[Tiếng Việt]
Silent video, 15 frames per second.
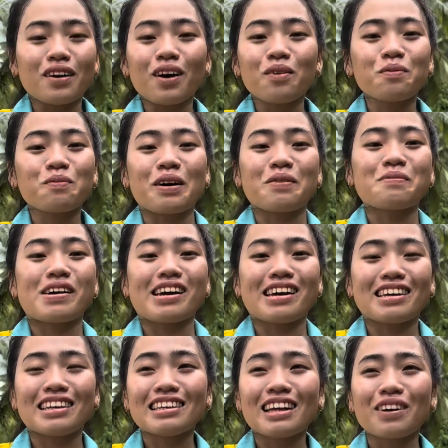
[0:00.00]
dạ không bạn bè
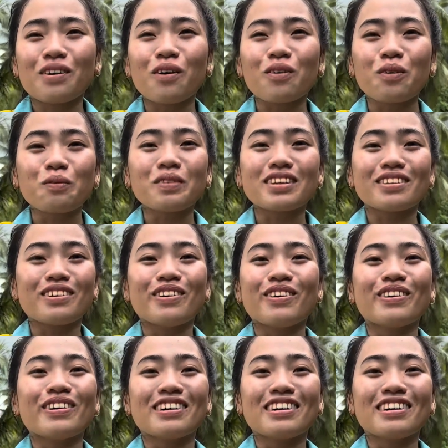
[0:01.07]
với thầy cô cũng bình thường